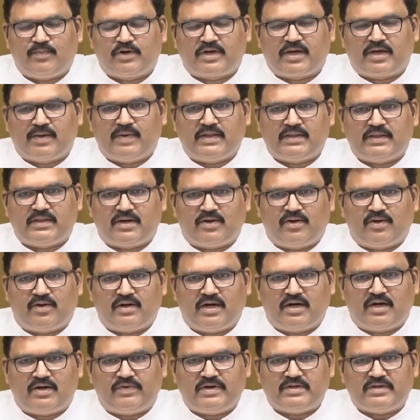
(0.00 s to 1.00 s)
ఆయన
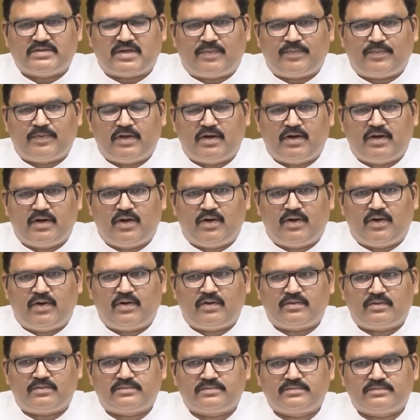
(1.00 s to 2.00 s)
ముఖ్యమంత్రిగా ఉన్నటువంటి
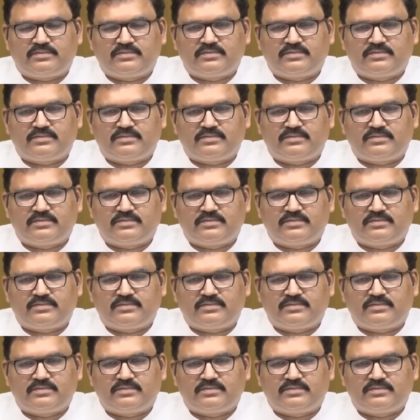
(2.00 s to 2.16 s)
సమయంలో